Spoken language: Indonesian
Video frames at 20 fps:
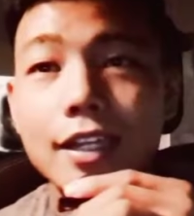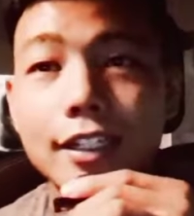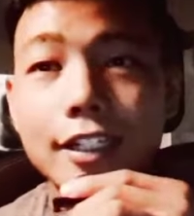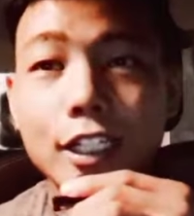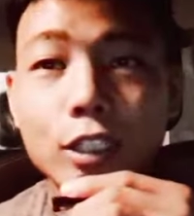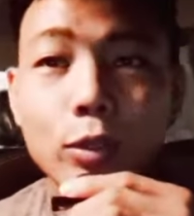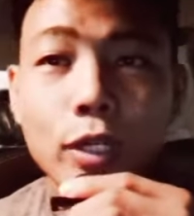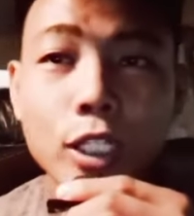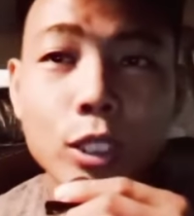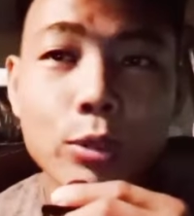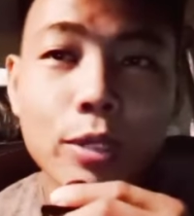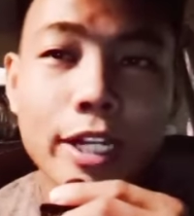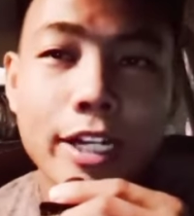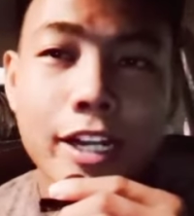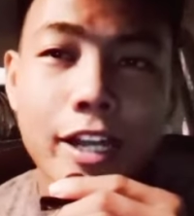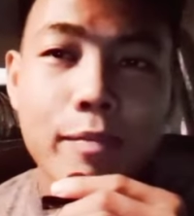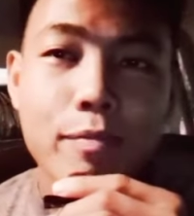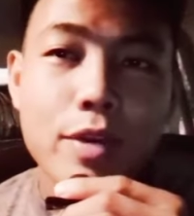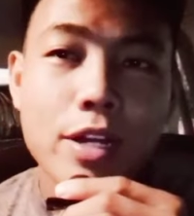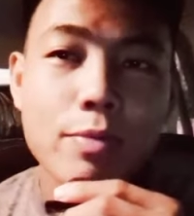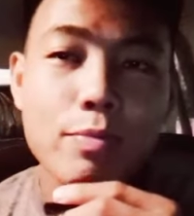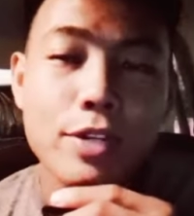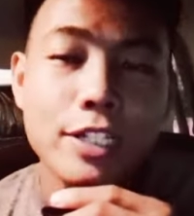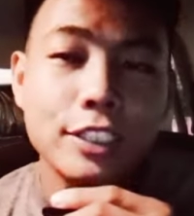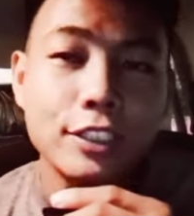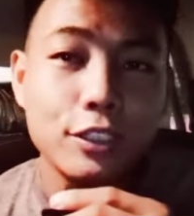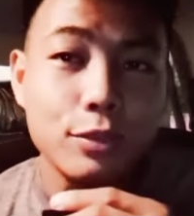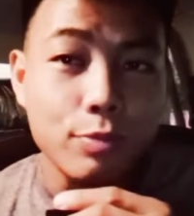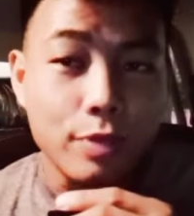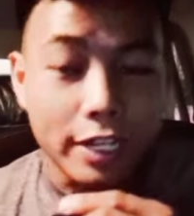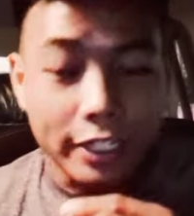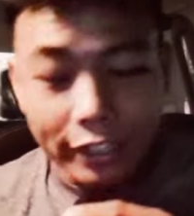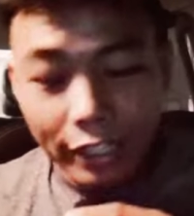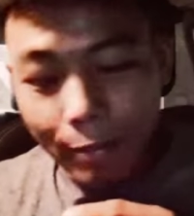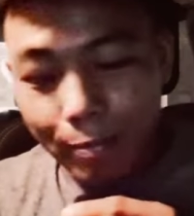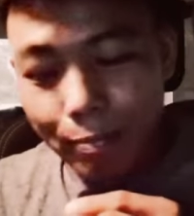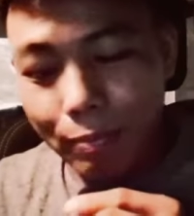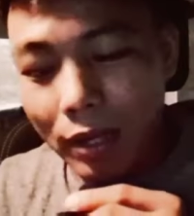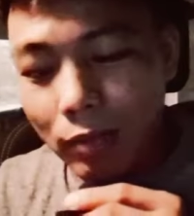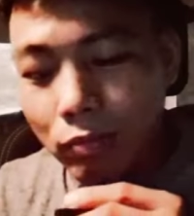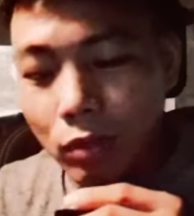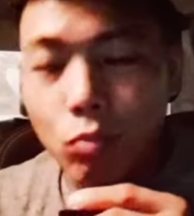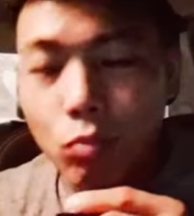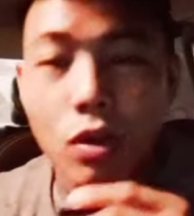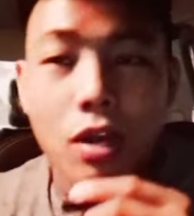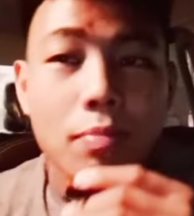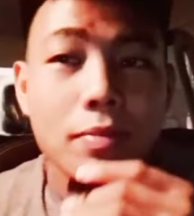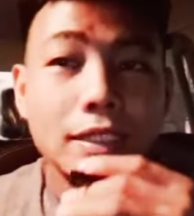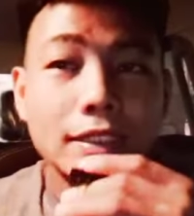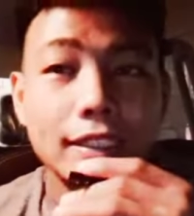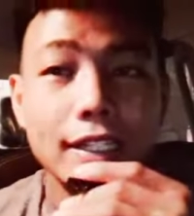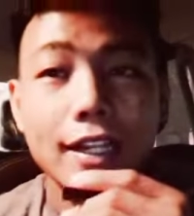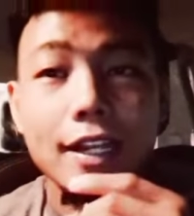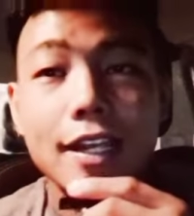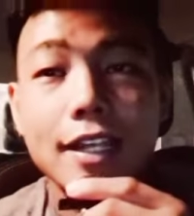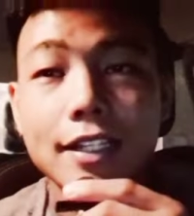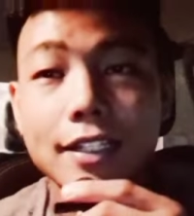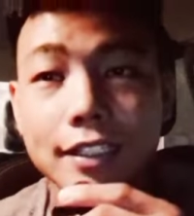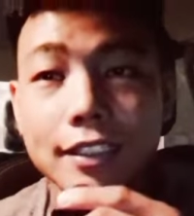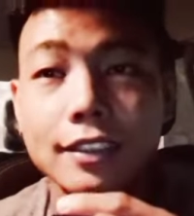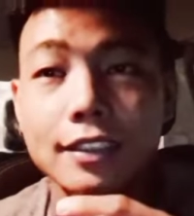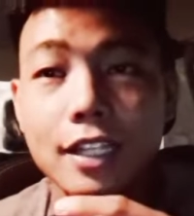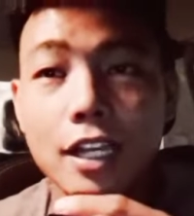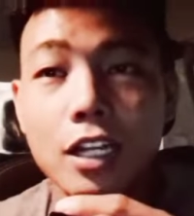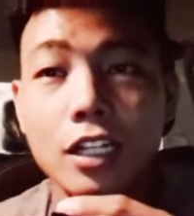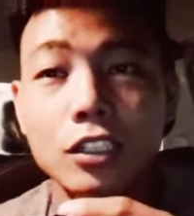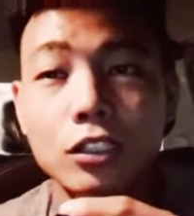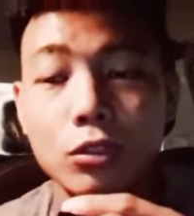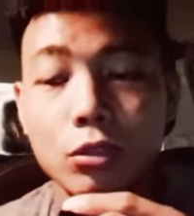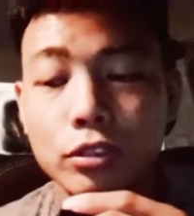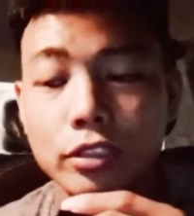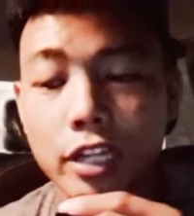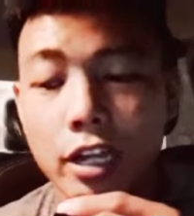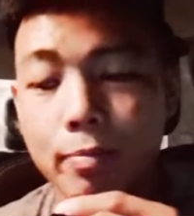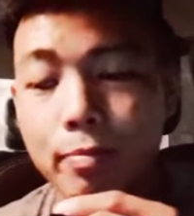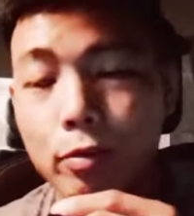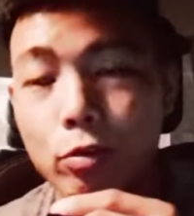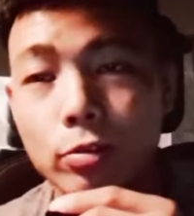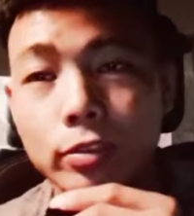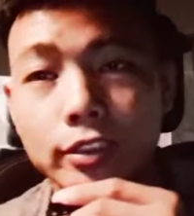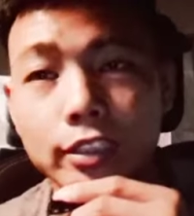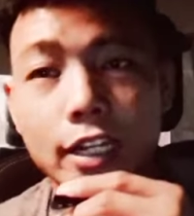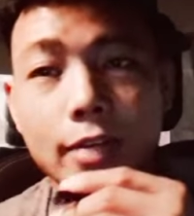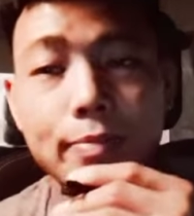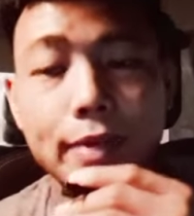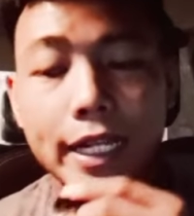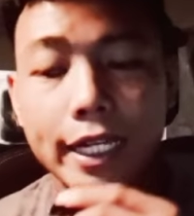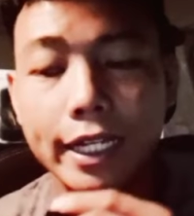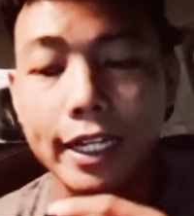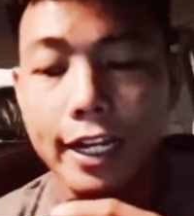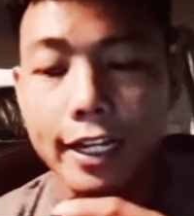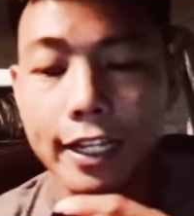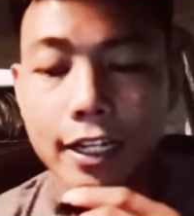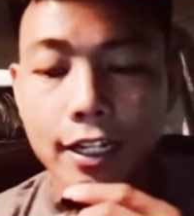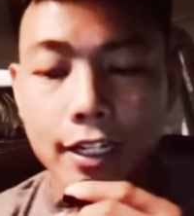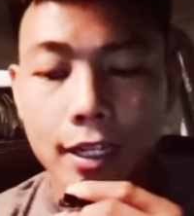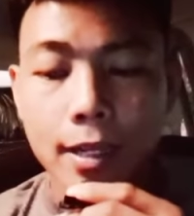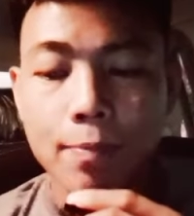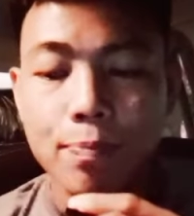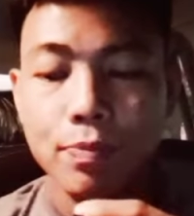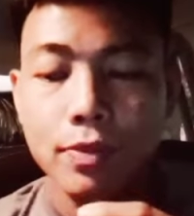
Nah tuan-tuan dan puan-puan semua, tanpa membuang masa lagi, saya akan teruskan perkongsian pada kali ini.